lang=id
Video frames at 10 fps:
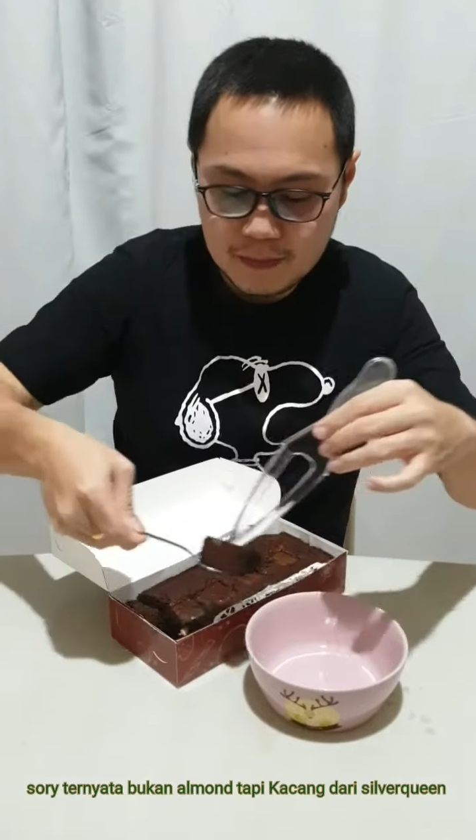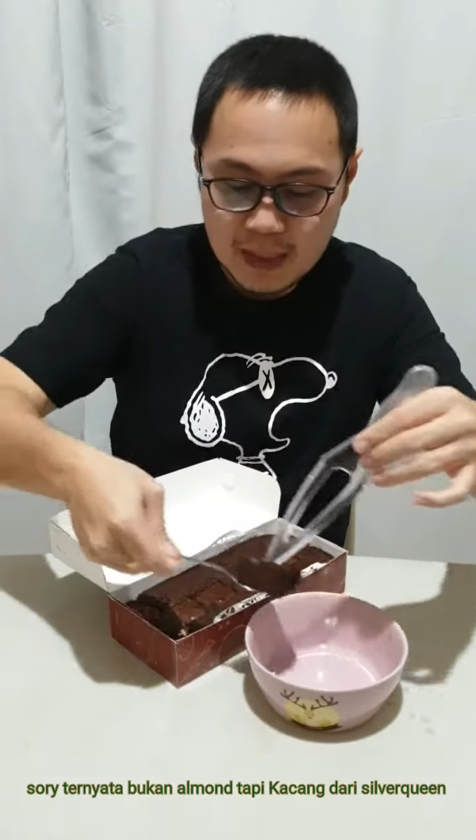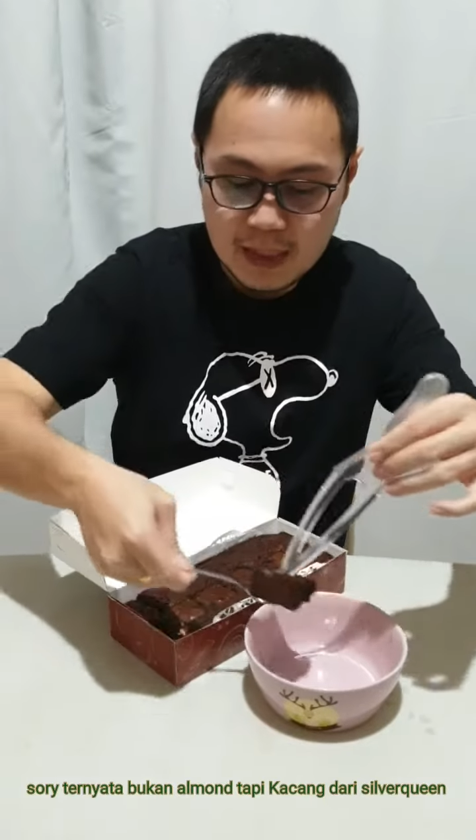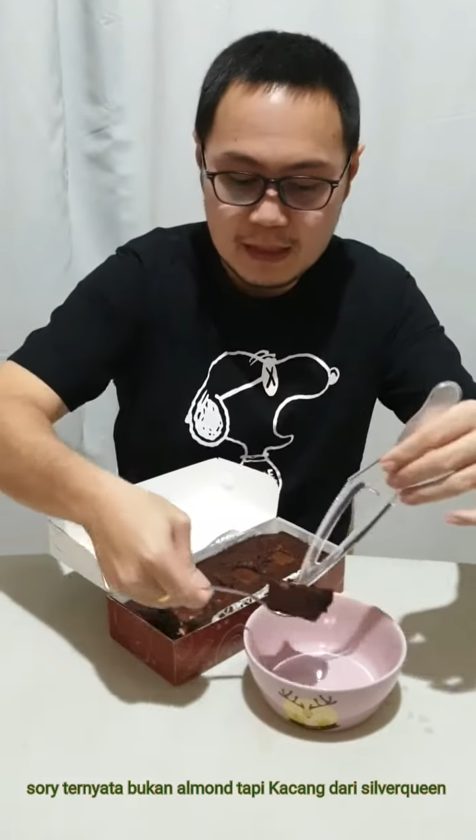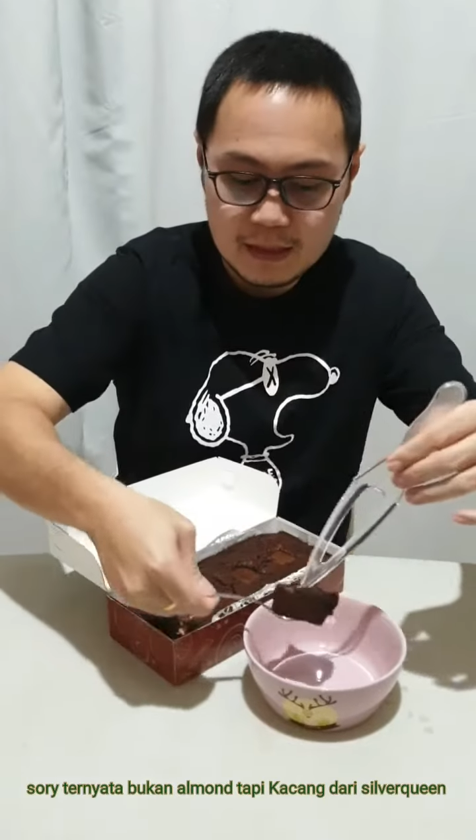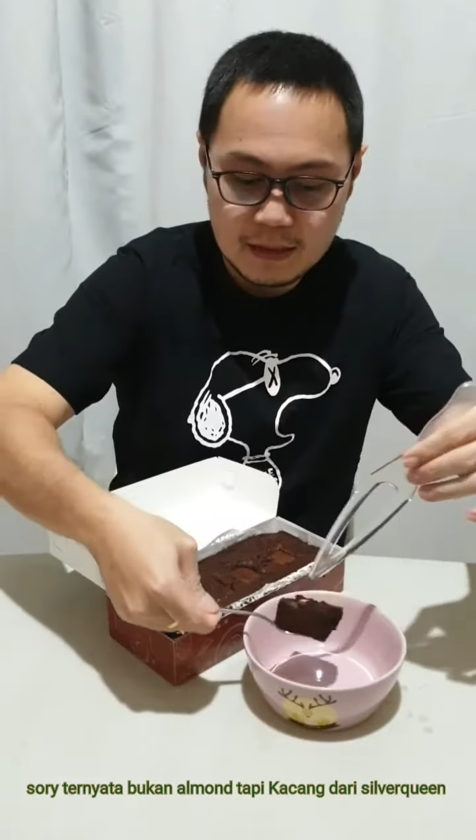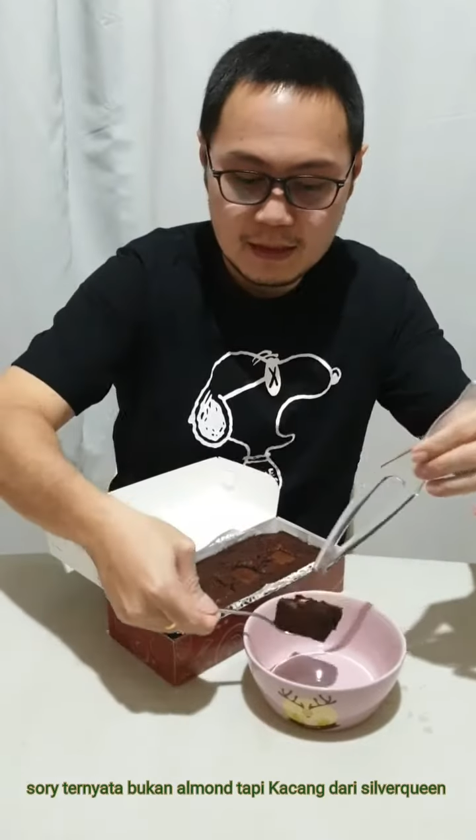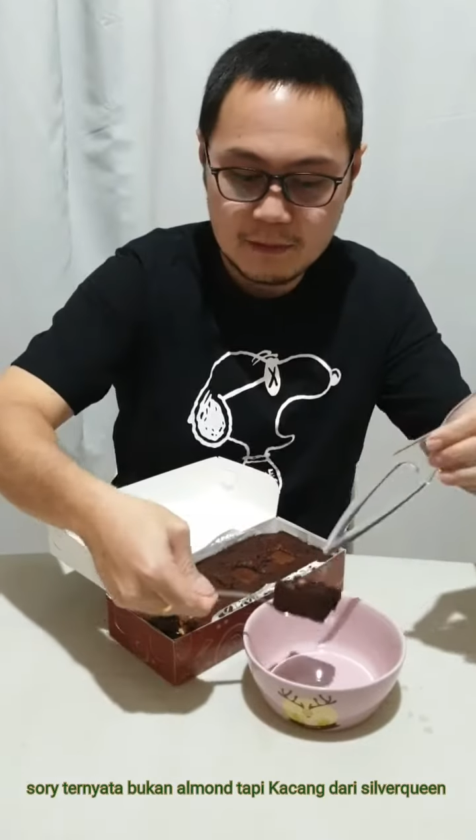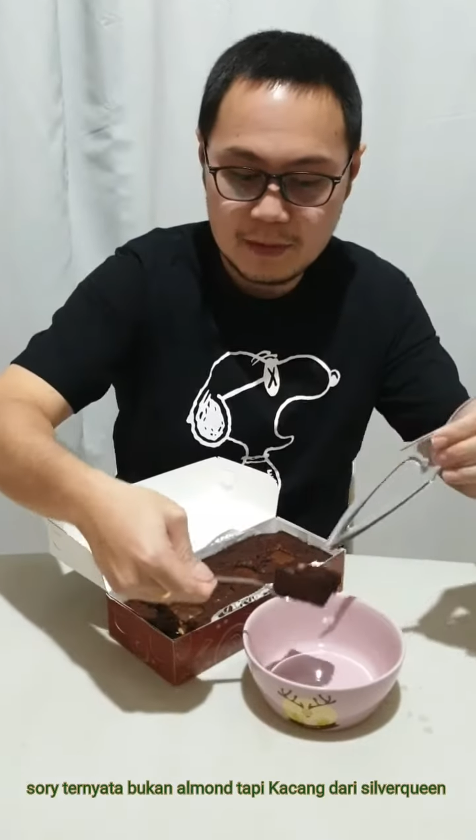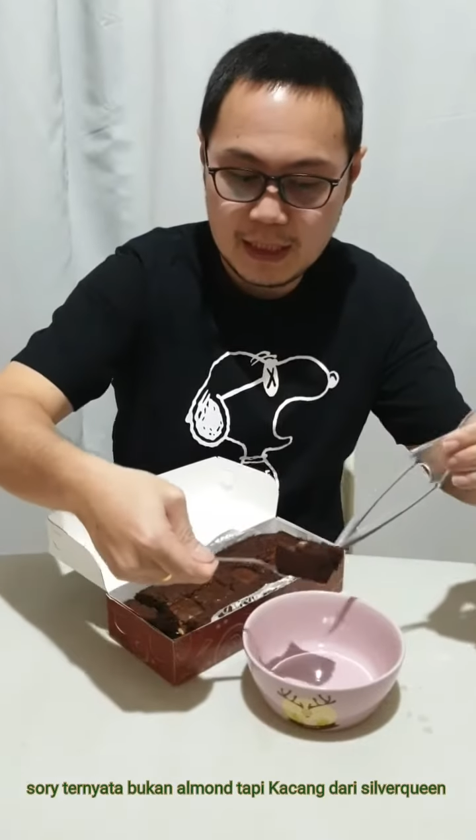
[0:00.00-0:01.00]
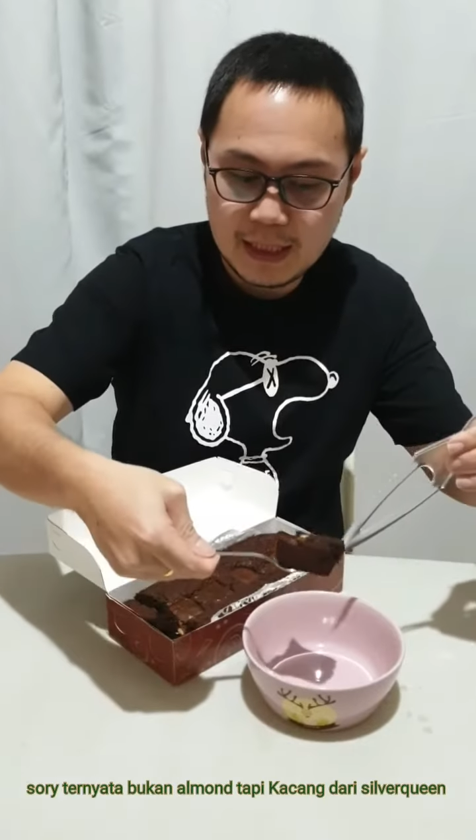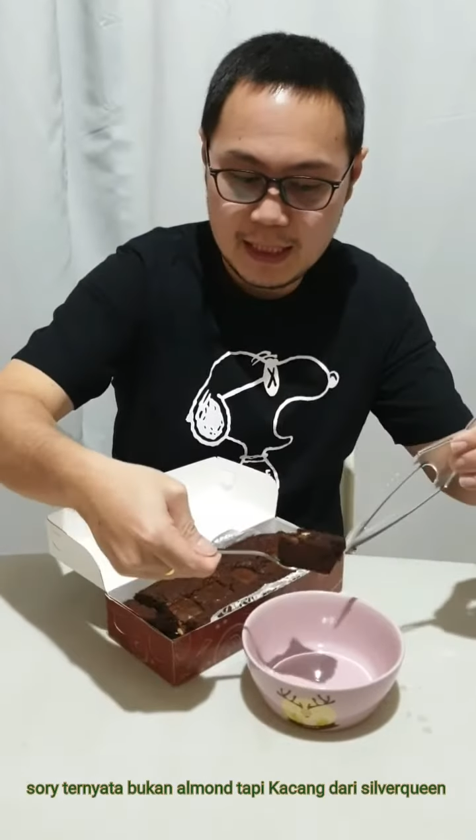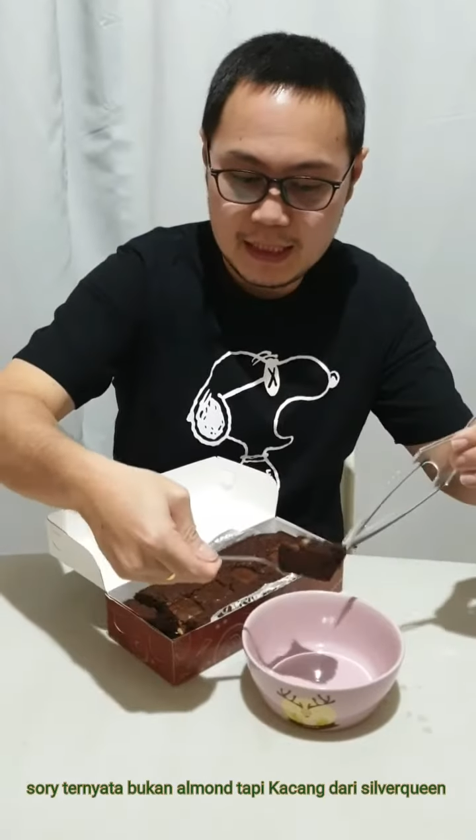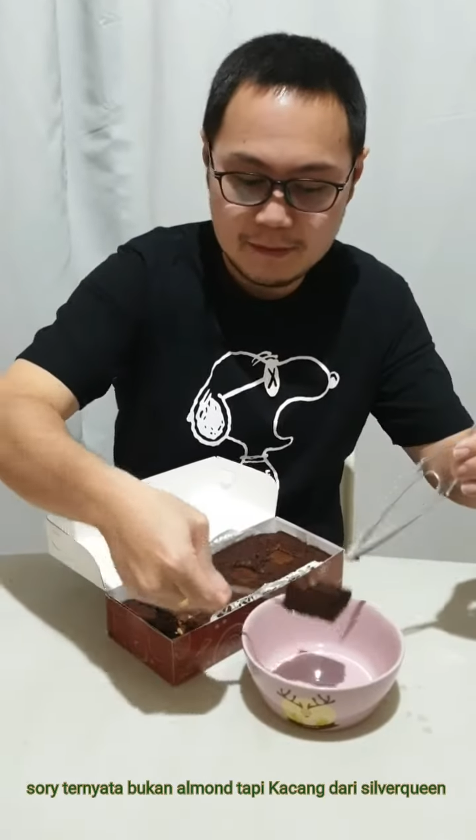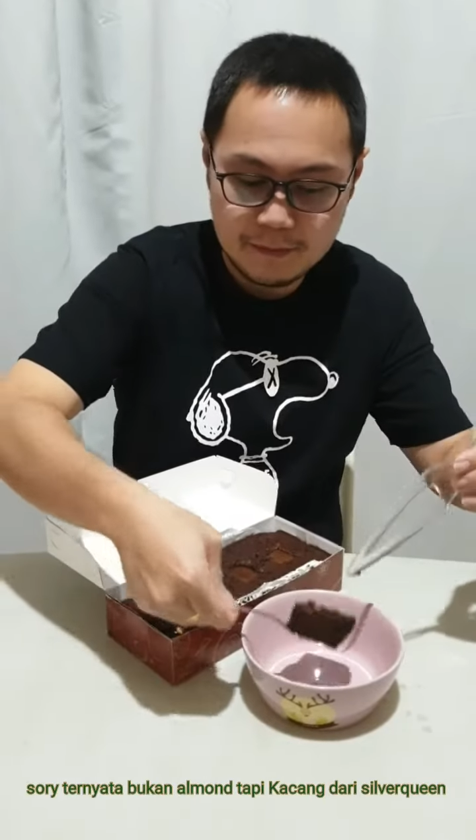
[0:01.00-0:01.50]
guys kita
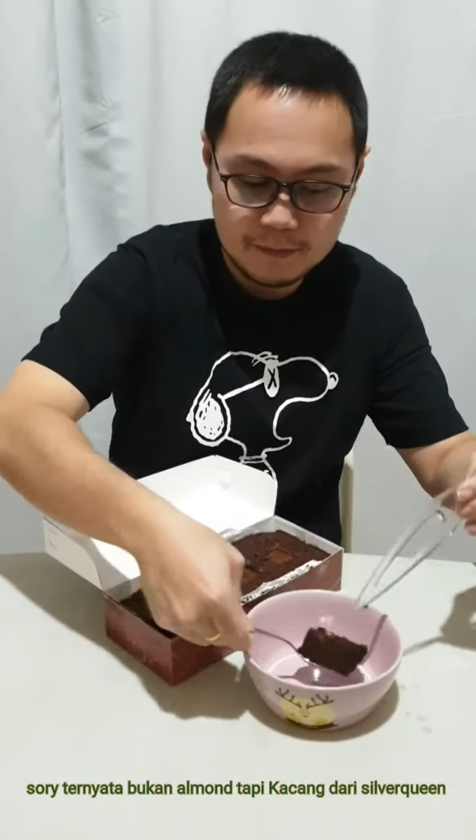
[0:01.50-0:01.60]
lihat